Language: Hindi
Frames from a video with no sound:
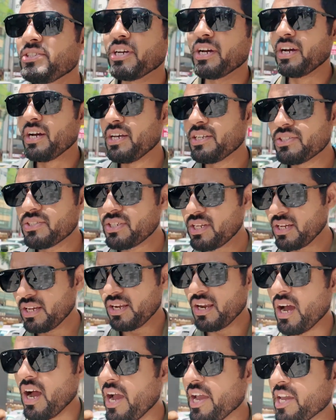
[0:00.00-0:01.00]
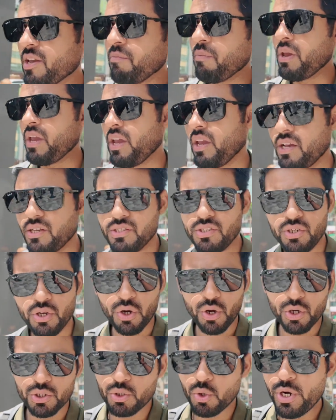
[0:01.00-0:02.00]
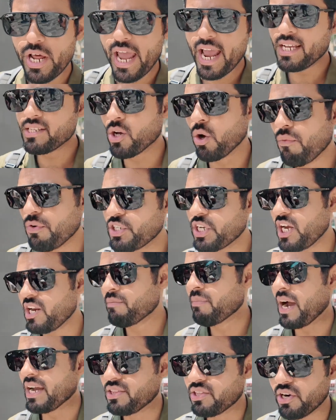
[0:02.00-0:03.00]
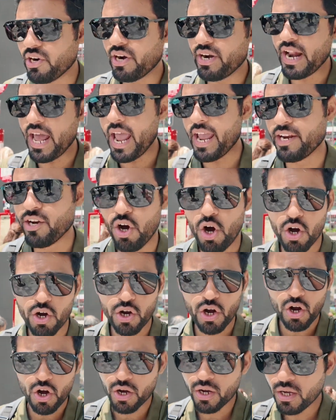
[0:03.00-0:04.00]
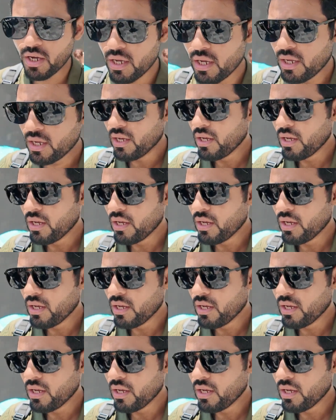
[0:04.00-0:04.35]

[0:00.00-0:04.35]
just like me. So today is officially my third day in Hong Kong.